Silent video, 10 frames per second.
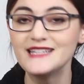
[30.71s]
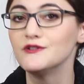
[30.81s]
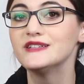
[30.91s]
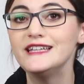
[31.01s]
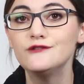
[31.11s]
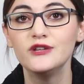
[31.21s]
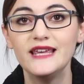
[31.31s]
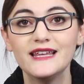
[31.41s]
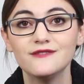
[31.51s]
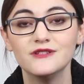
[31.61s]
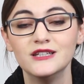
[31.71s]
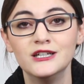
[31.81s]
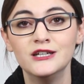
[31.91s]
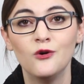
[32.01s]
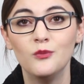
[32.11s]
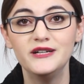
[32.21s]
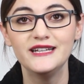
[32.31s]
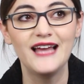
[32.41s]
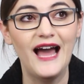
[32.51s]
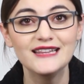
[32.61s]
es wird nicht für jeden
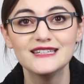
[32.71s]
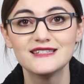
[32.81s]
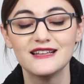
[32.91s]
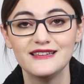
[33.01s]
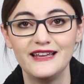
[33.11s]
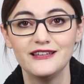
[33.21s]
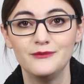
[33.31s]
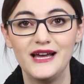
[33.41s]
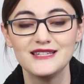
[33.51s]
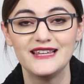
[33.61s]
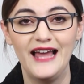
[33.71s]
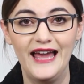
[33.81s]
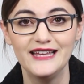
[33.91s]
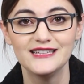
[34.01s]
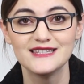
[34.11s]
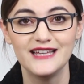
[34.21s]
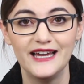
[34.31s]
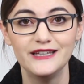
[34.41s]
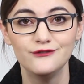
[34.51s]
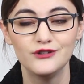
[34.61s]
unbedingt alles äh, gleichermaßen geeignet sein.